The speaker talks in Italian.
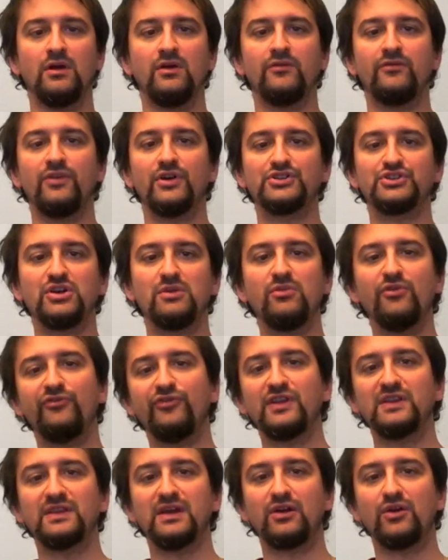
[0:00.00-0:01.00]
Facciamo
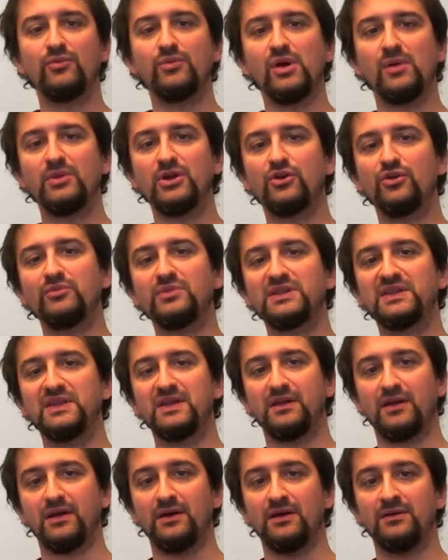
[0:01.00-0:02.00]
finta che un mio amico mi
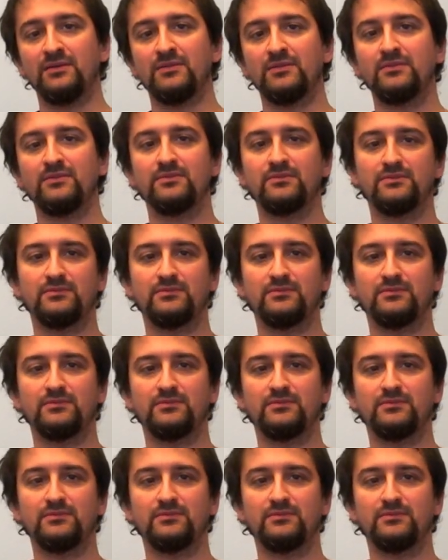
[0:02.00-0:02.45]
dica